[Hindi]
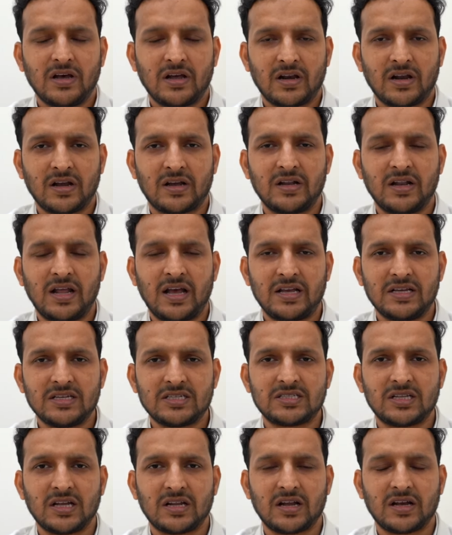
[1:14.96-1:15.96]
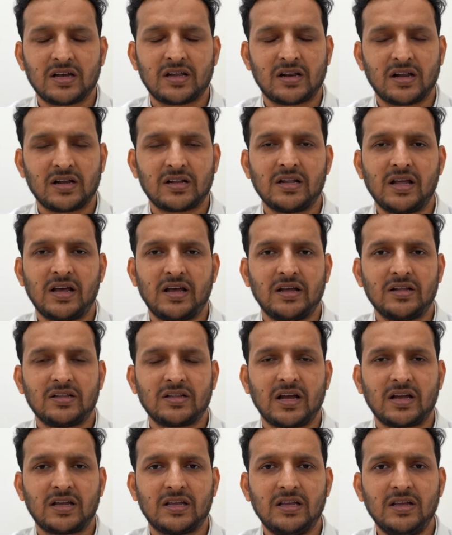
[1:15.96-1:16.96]
रखना है इस तरह रखना है
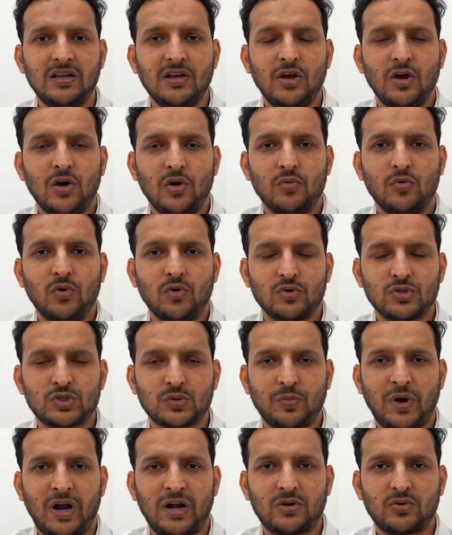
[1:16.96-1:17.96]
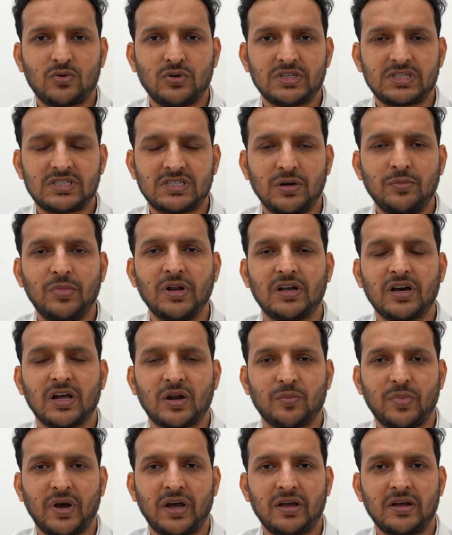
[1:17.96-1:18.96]
ताकि वो उस पार्ट को स्टेबल
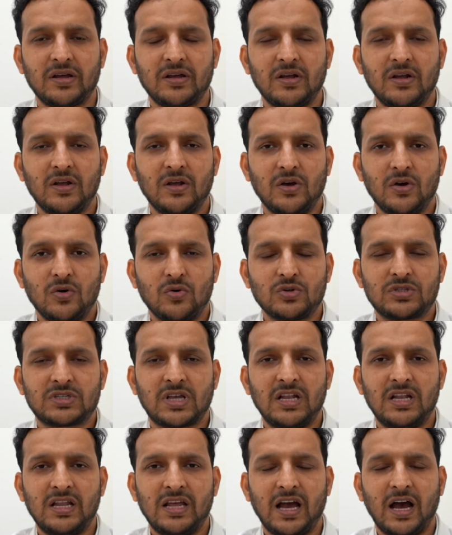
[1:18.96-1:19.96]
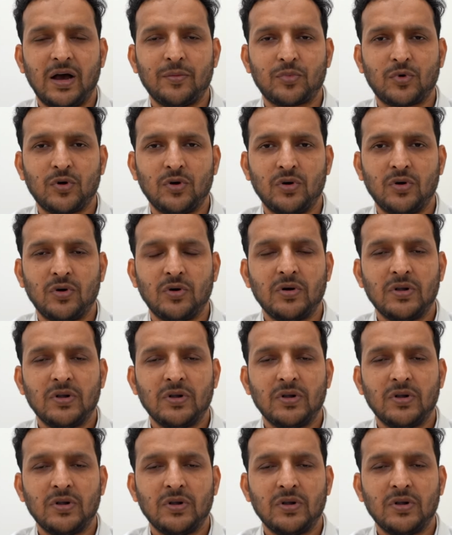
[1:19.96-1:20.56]
कर पाए उसके लिए आपको